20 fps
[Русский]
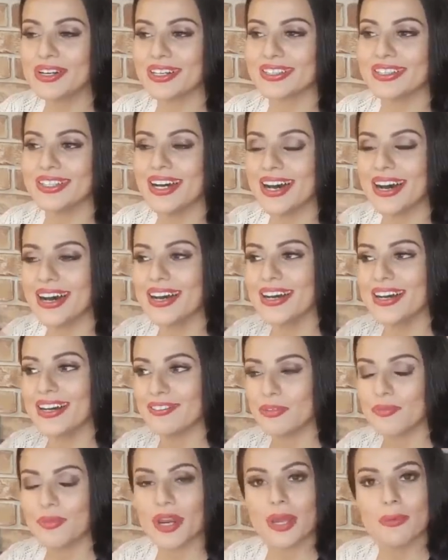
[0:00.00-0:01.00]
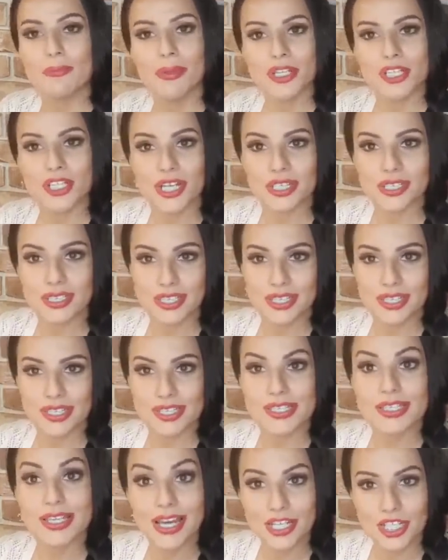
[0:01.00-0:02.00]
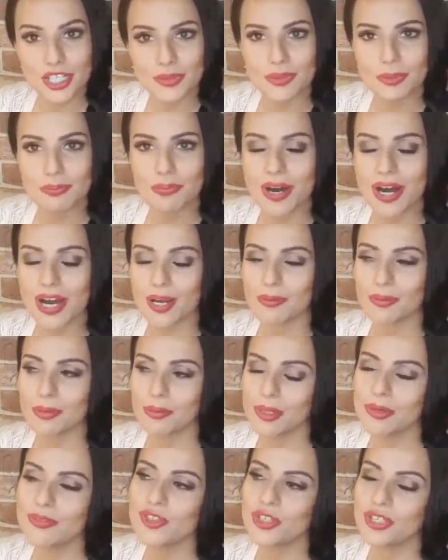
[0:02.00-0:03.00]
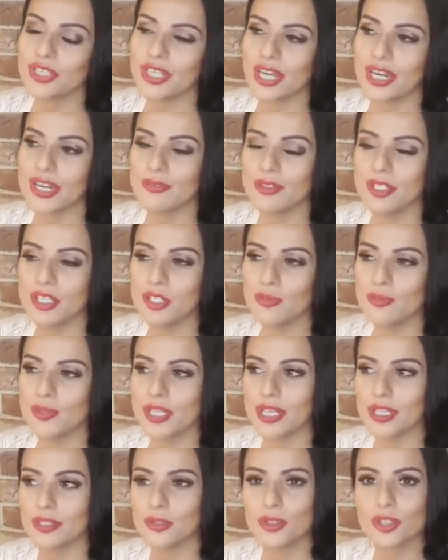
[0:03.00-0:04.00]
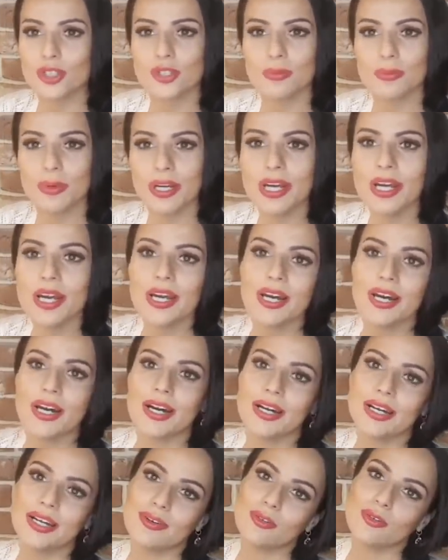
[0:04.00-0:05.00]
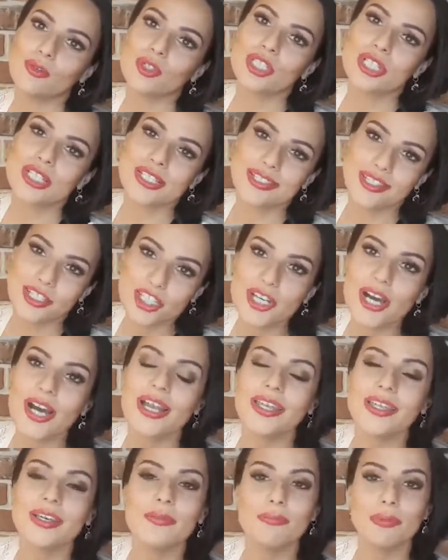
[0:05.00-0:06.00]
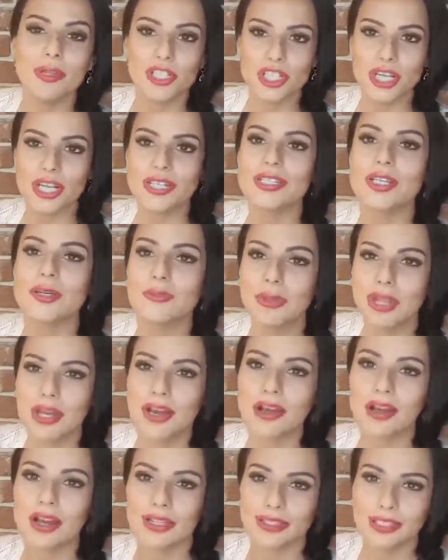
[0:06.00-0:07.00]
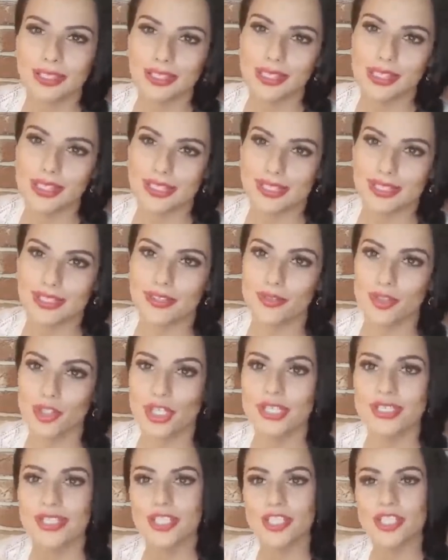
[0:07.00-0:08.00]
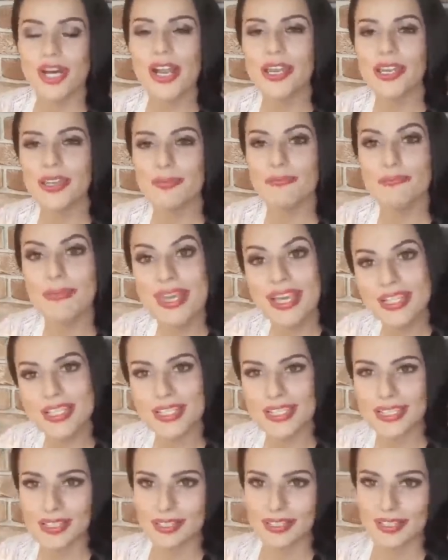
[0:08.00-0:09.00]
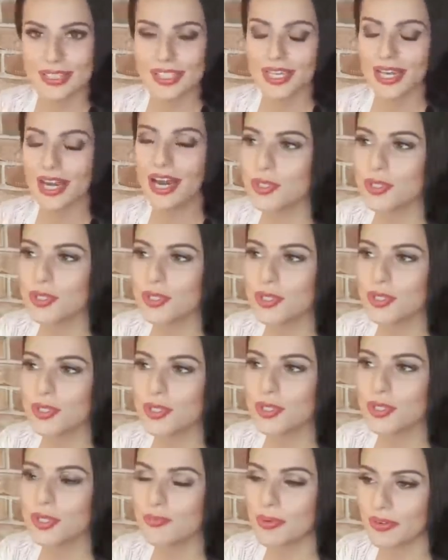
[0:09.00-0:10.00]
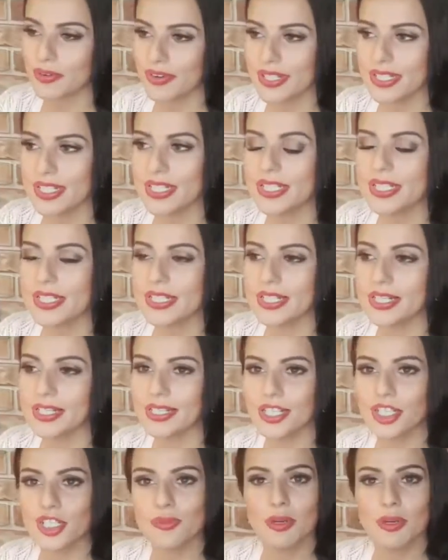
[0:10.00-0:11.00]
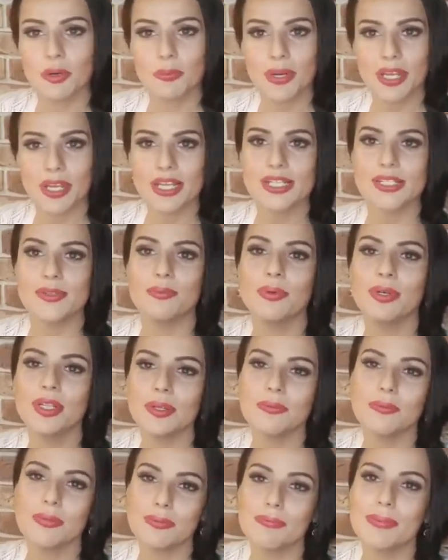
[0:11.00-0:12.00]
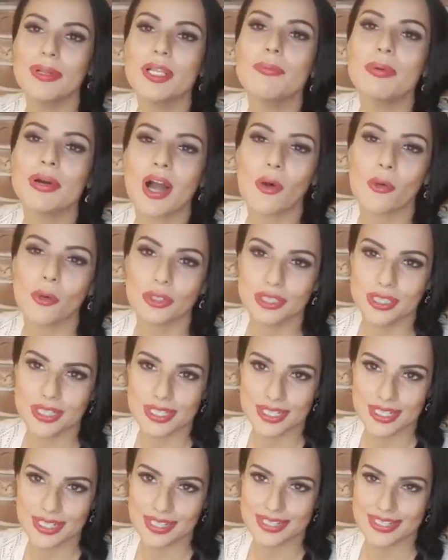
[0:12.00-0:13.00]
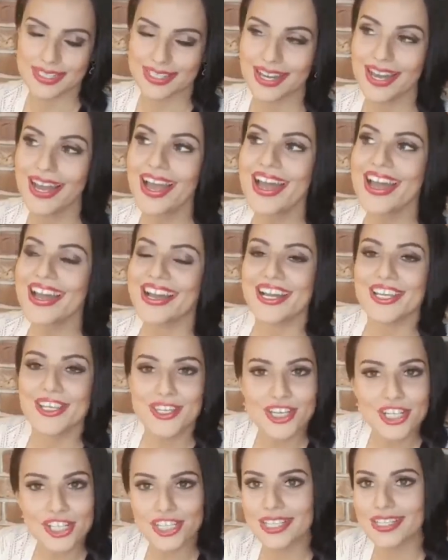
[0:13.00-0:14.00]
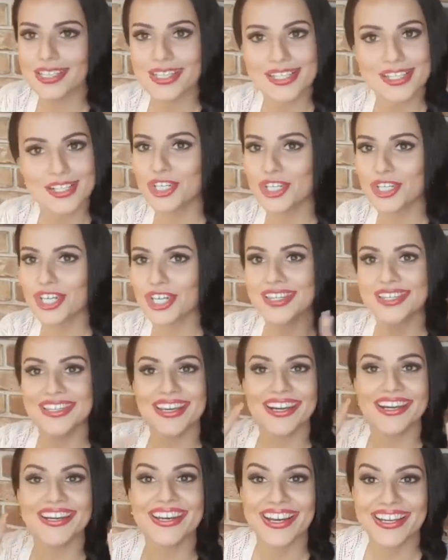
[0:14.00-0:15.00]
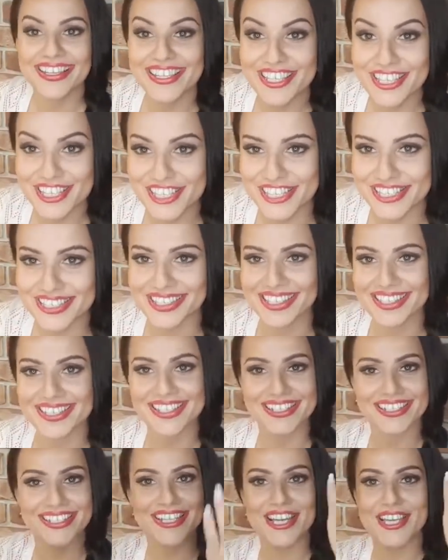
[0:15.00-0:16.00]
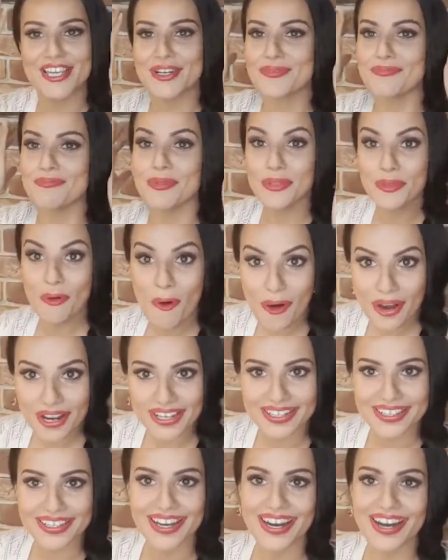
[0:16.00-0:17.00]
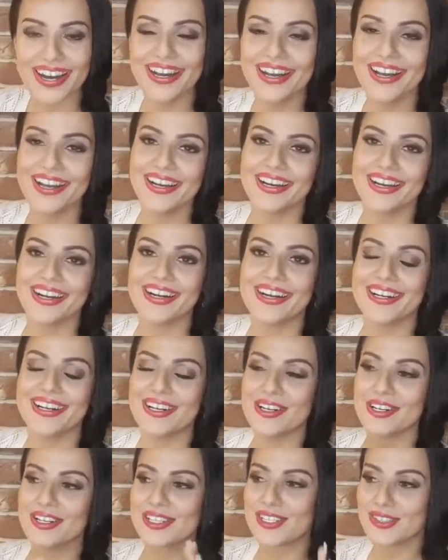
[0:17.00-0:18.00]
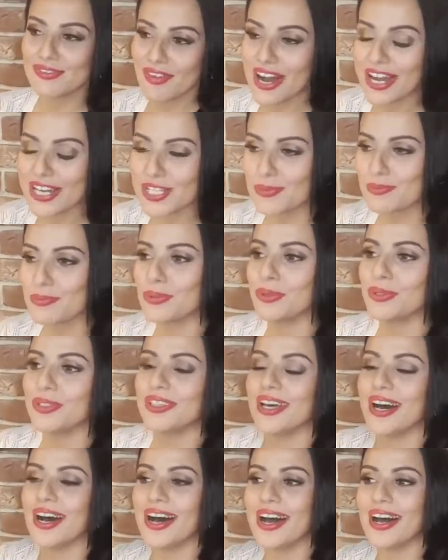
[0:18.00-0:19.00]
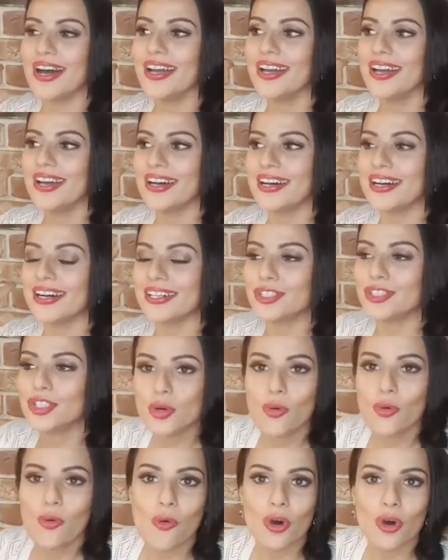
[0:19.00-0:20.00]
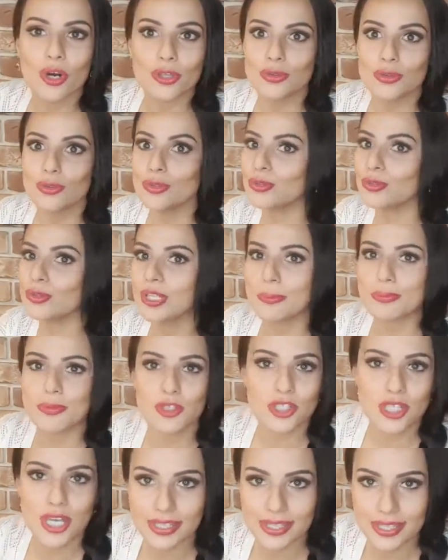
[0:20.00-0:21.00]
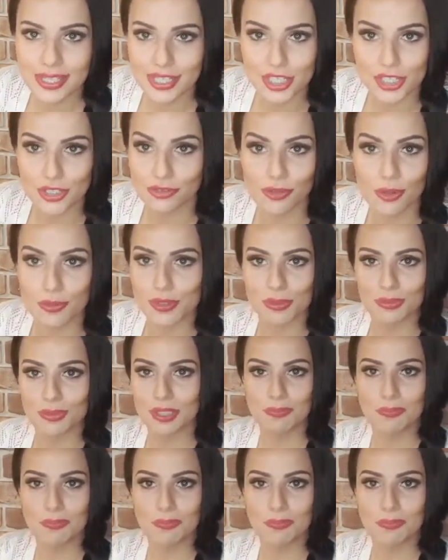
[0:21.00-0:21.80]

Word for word: Когда выбираем площадки с нашими парами, мы все-таки ориентируемся на то, чтобы а, уже изначально площадка была какая-то интересная, уже изначально место, где мы будем проводить э, наши мероприятия, было, было бы какое-то интересное. Конечно, если бюджет не ограничен, если денег много на э, свадьбу, на э, декор, ну тут и обсуждать нечего, в общем-то.